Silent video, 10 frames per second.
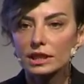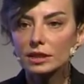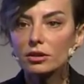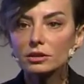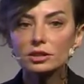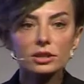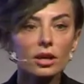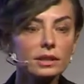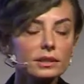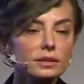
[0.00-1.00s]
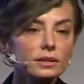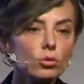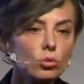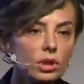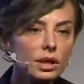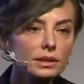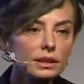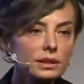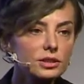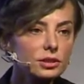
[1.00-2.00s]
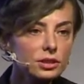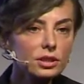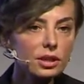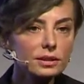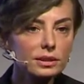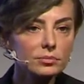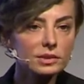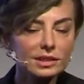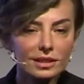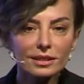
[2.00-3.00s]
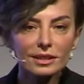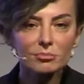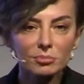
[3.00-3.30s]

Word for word: Yeni alışkanlıkları olan çalışanlarımıza